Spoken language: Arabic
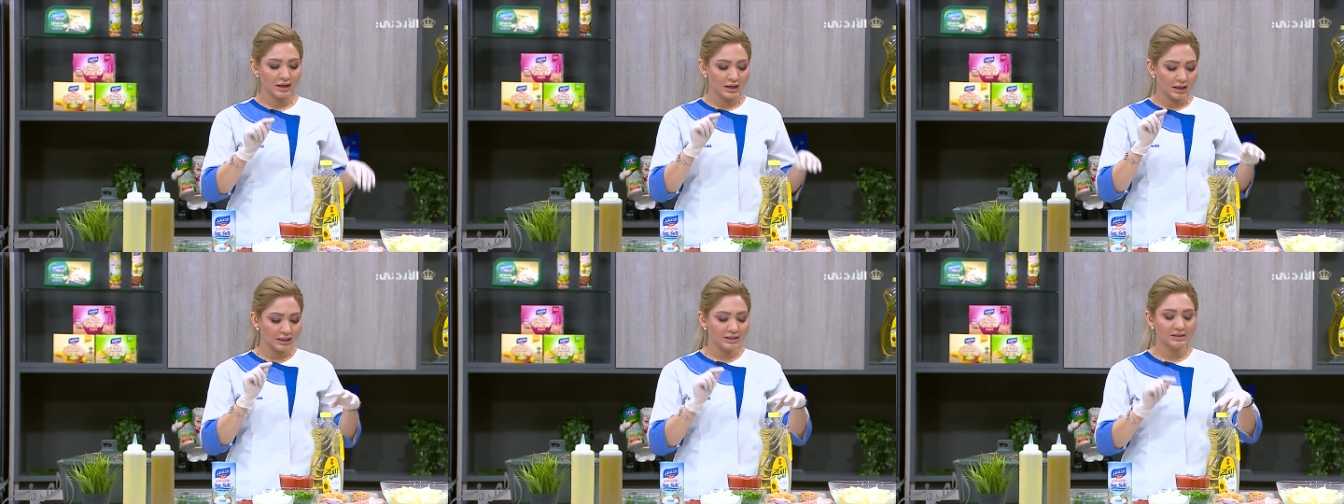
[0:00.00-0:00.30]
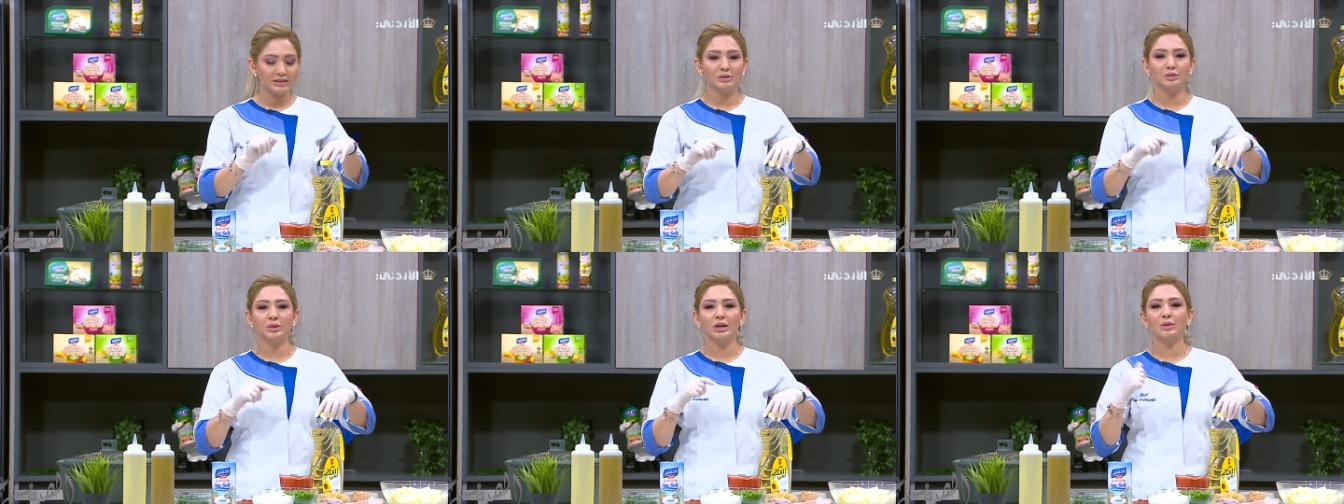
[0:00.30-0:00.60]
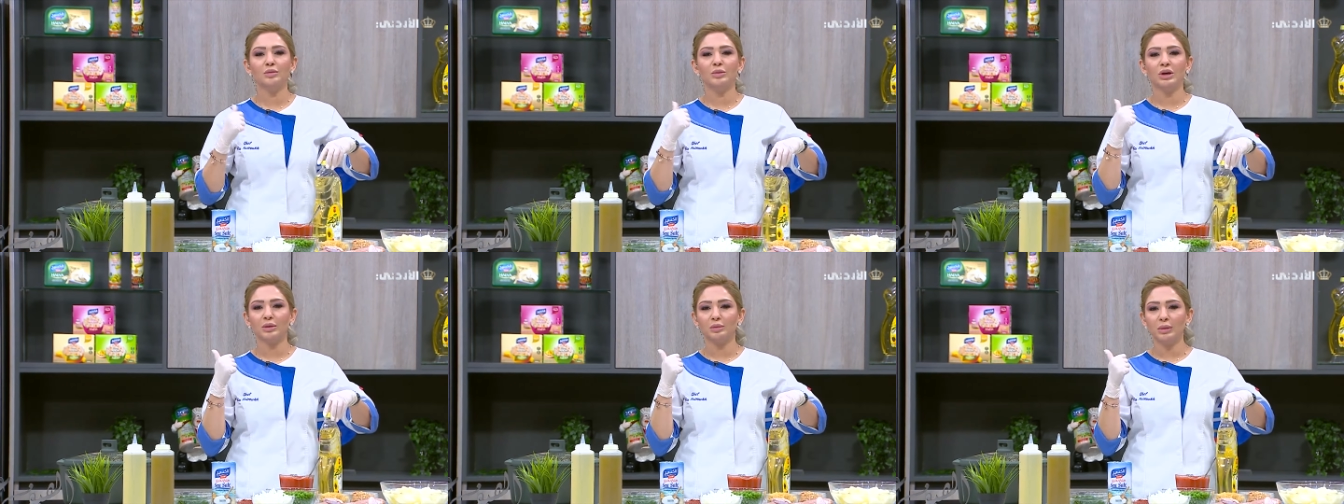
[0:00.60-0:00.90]
انت
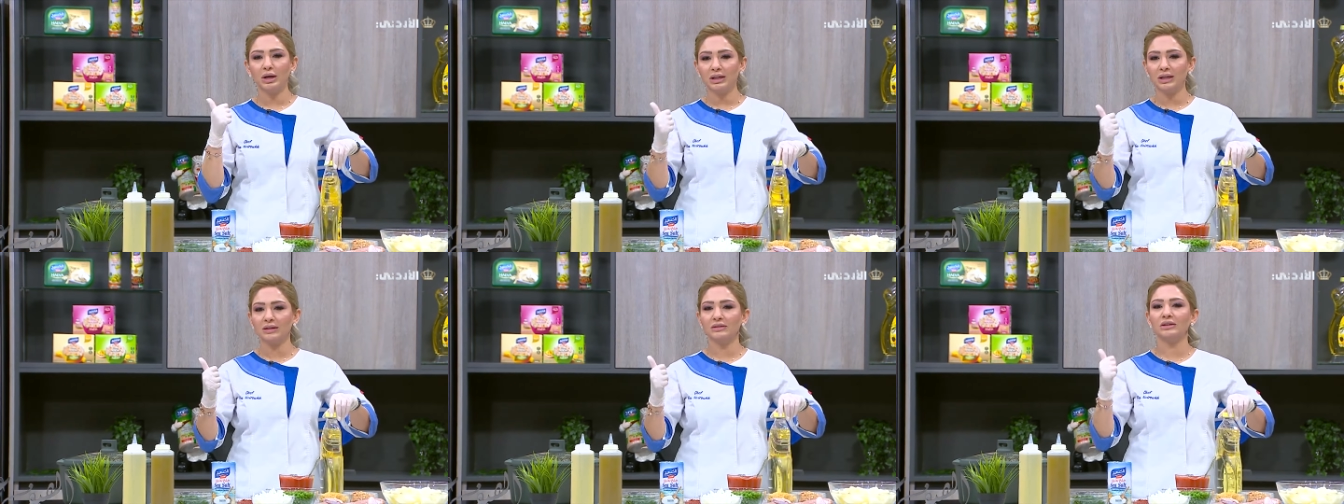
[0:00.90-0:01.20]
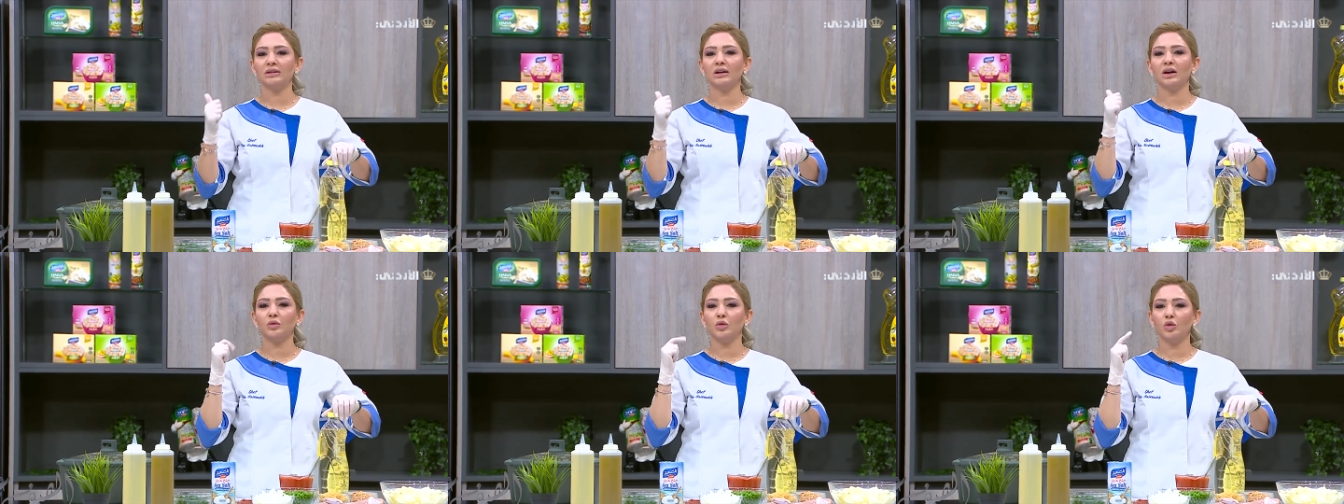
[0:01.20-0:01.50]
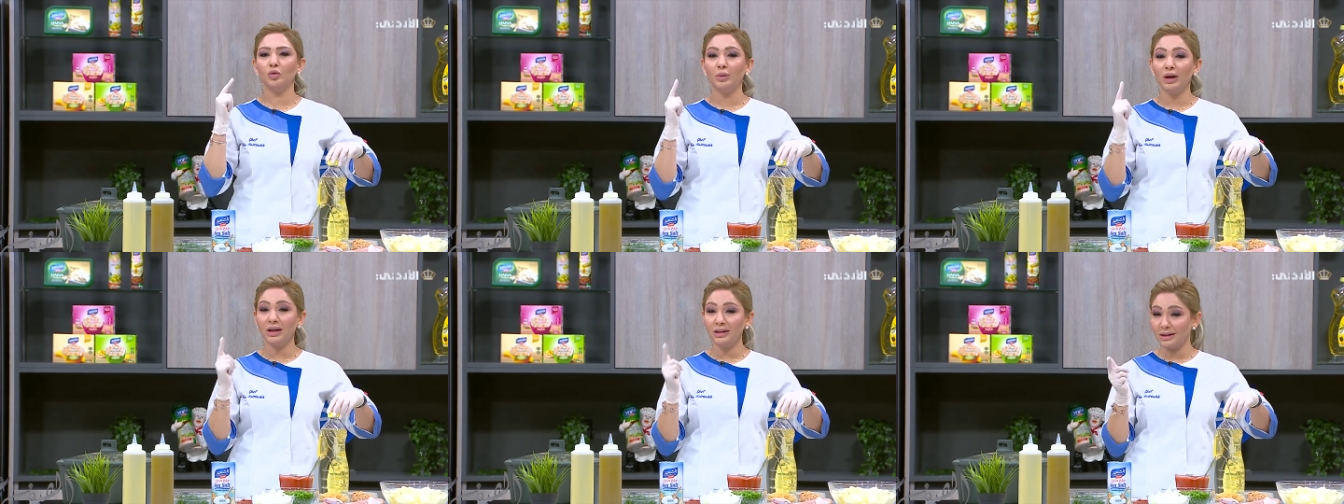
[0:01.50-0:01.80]
بهمك ما يعطي رغوه
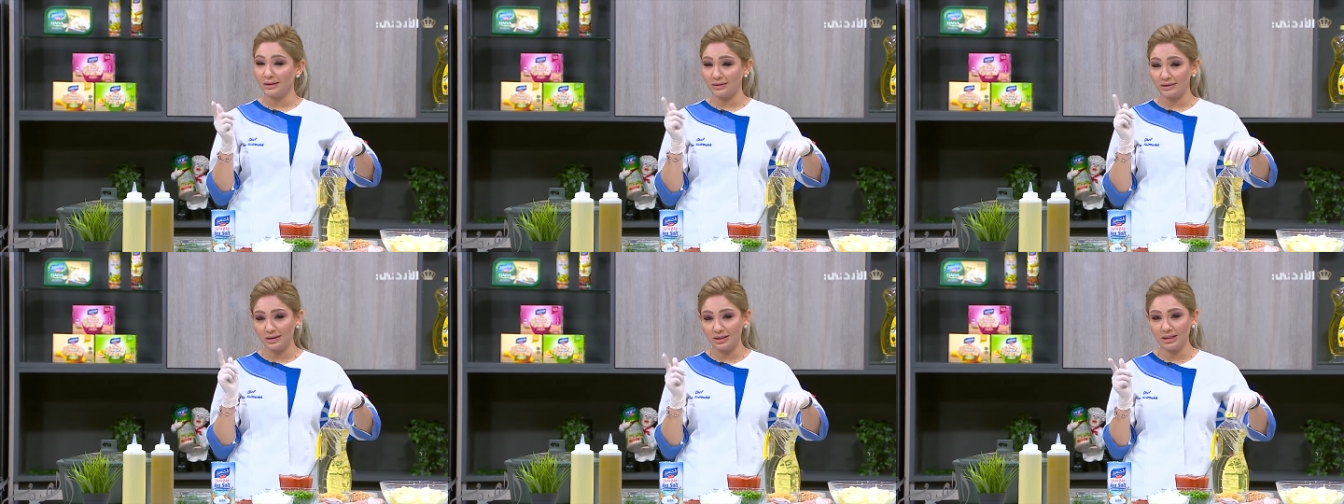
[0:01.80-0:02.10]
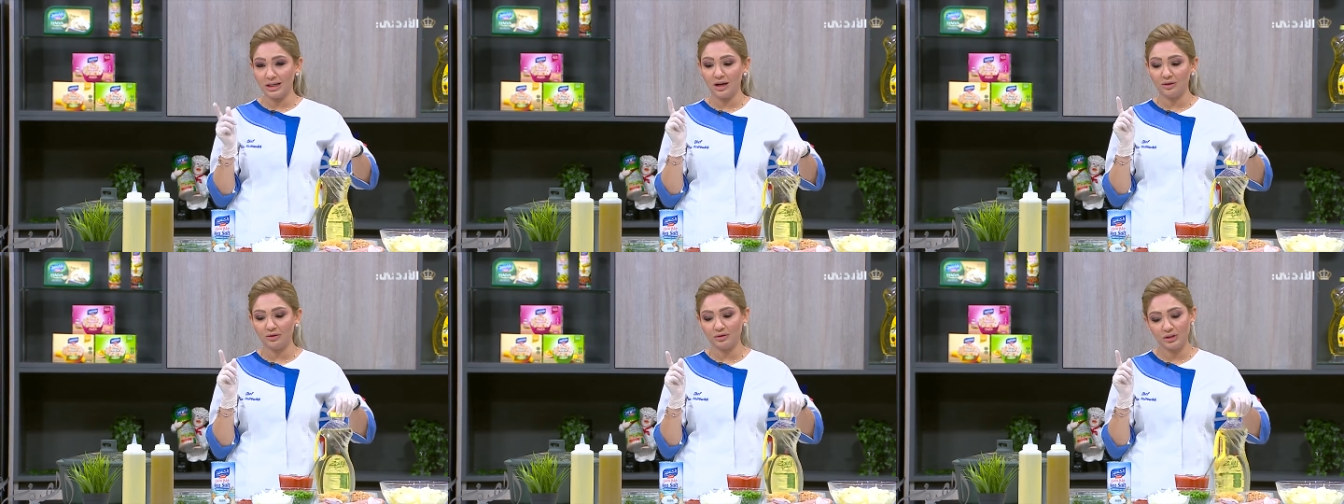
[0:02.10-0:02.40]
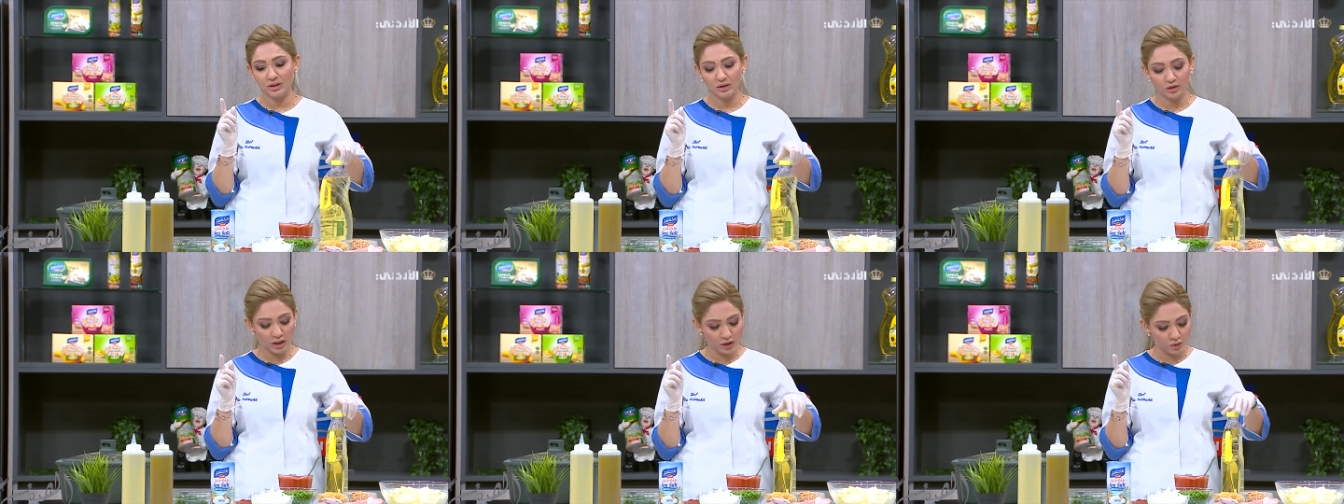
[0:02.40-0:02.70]
وما يعطي ريحه في
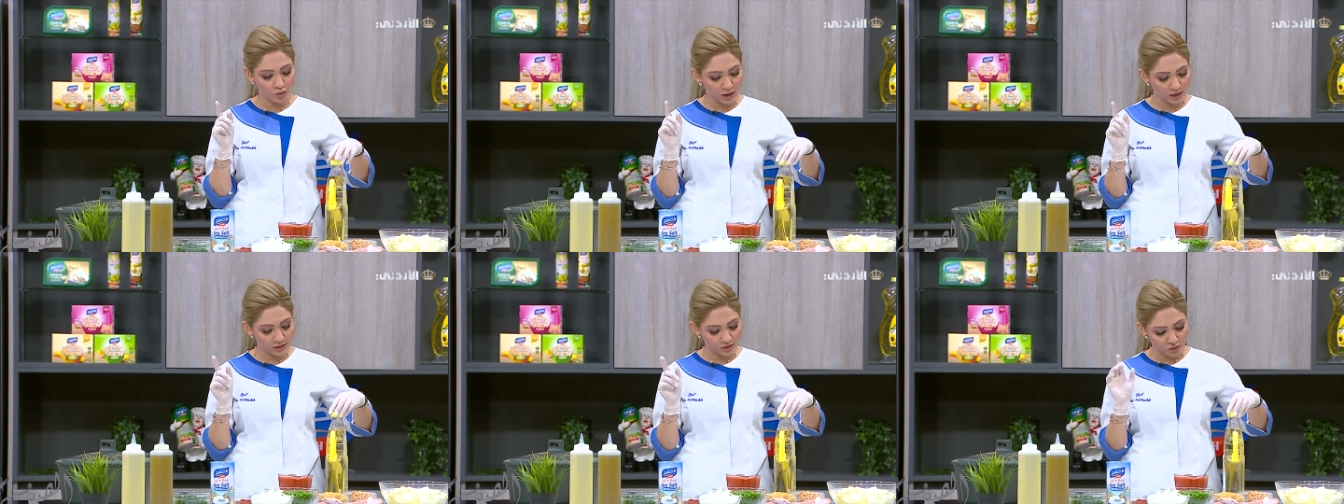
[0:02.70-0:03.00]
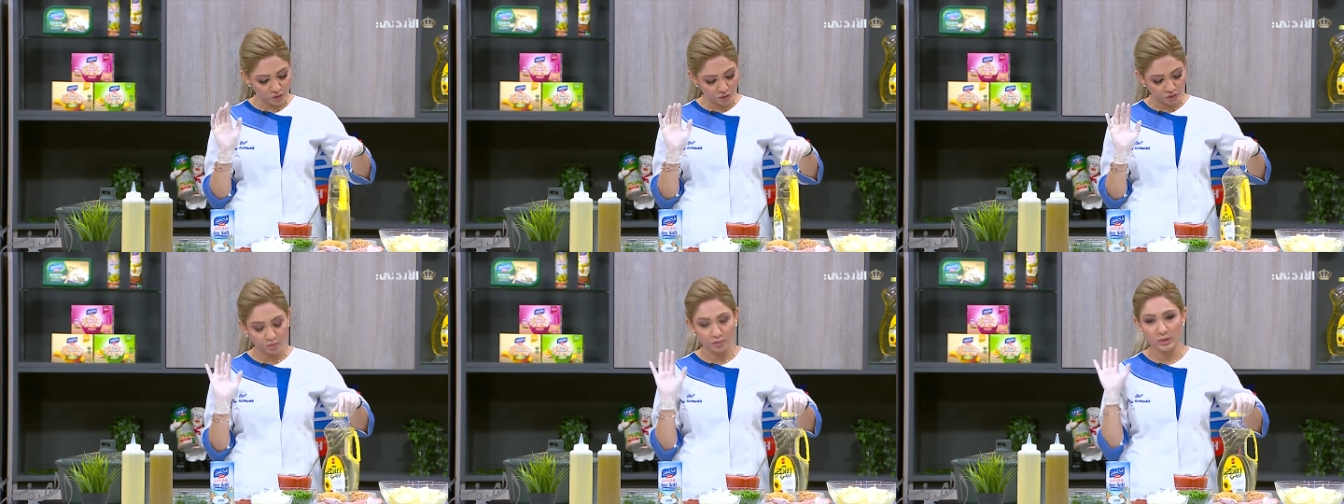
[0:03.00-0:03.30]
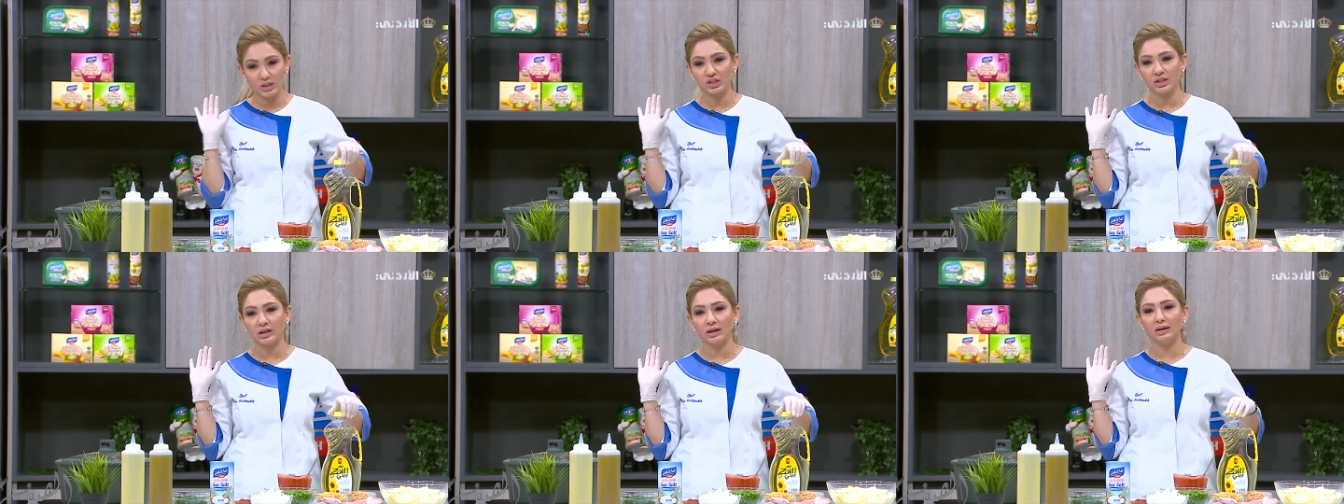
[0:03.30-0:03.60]
انواع زيوت ما
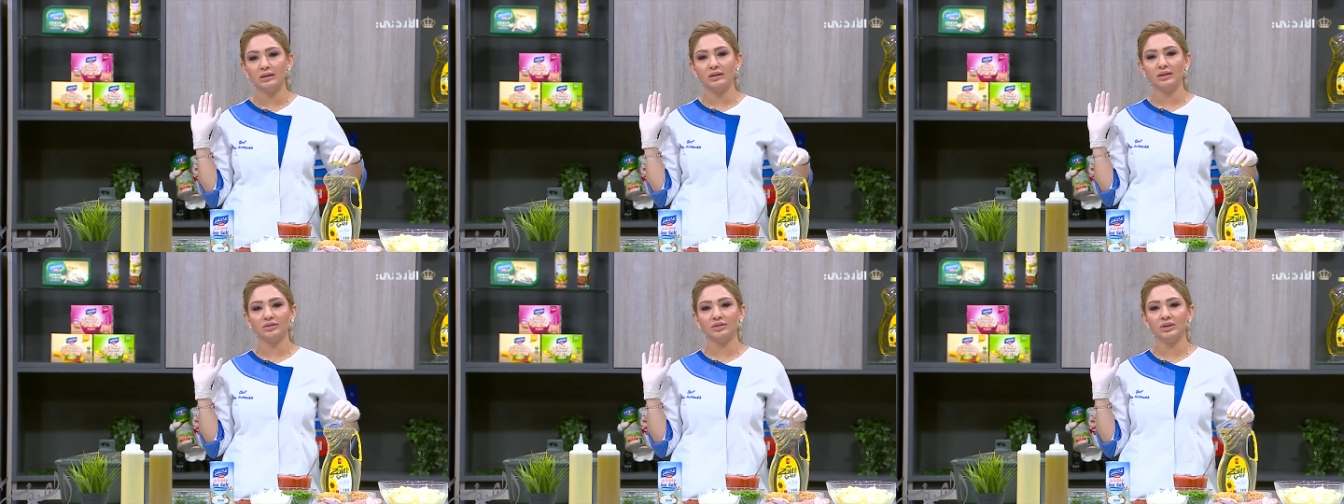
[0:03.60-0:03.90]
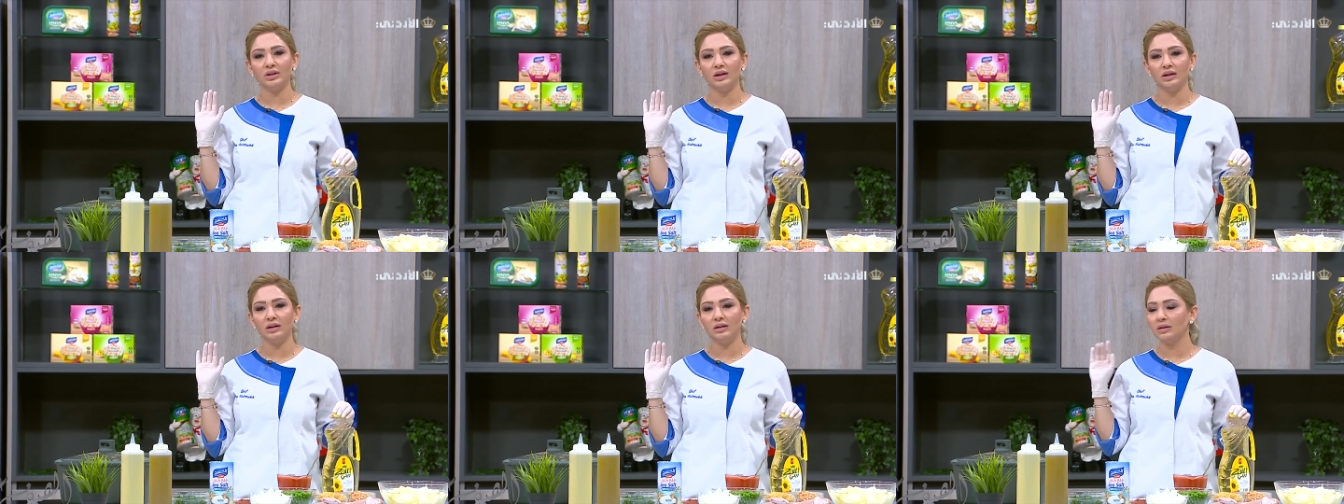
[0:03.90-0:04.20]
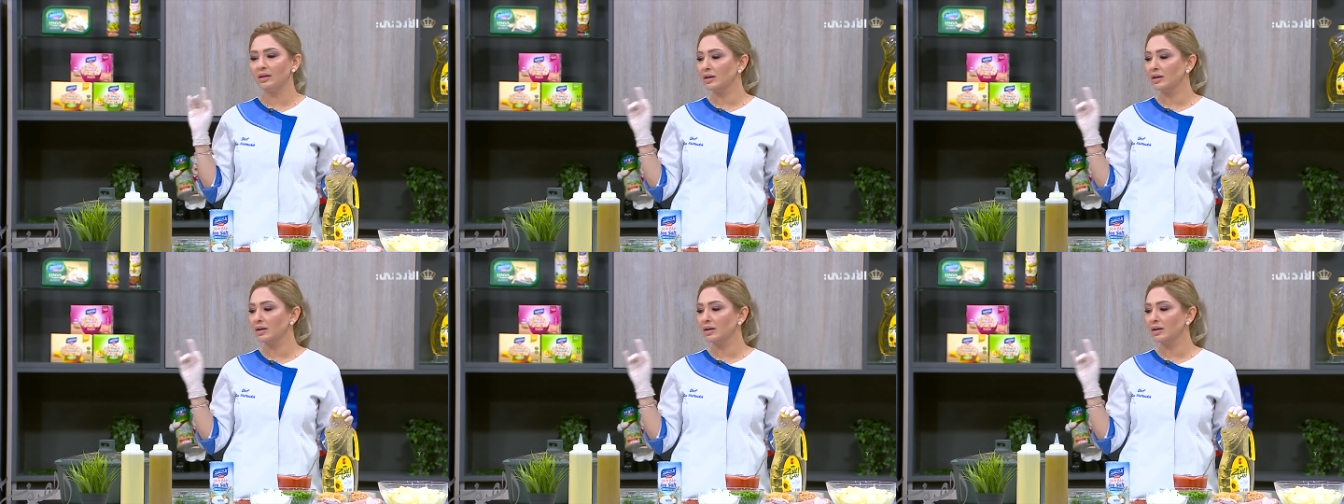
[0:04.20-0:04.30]
اشتغلنا فيها